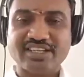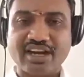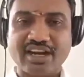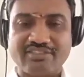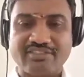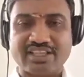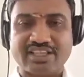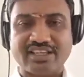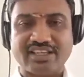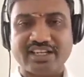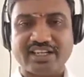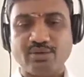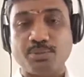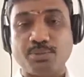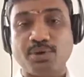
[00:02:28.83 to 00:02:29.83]
ஆறுல
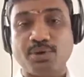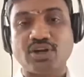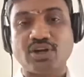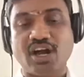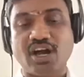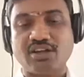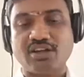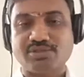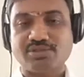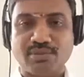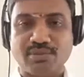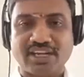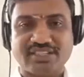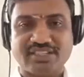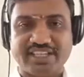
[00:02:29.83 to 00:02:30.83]
வர்றதுங்கிறது ஒரு பொற்காலம்
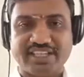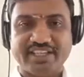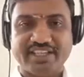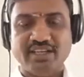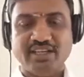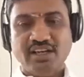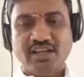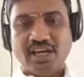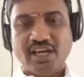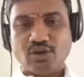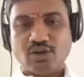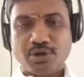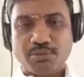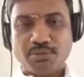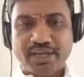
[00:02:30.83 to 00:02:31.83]
சிம்ம ராசிக்கு அது
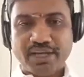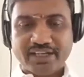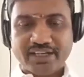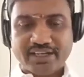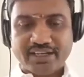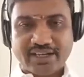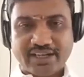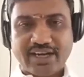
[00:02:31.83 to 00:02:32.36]
ரொம்ப ரொம்ப